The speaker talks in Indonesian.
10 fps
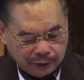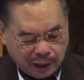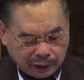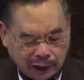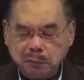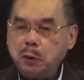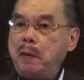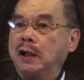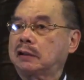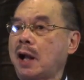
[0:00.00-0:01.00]
dari ilmu
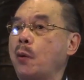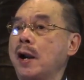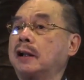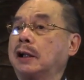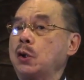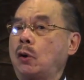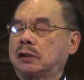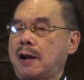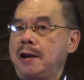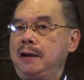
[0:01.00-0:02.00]
pengetahuan dan
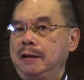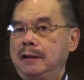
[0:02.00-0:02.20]
kedokteran,